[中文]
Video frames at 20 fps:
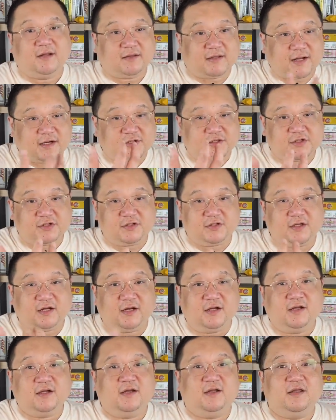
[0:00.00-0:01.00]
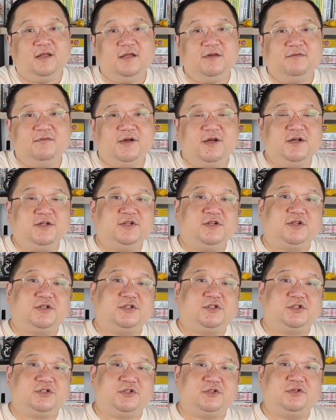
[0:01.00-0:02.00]
但是呢，因为这个
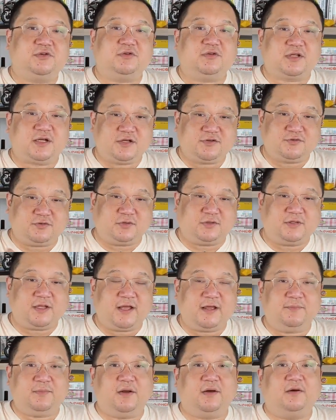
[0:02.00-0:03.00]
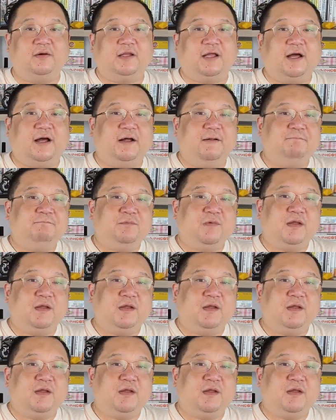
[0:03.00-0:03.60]
石洞他所代表的，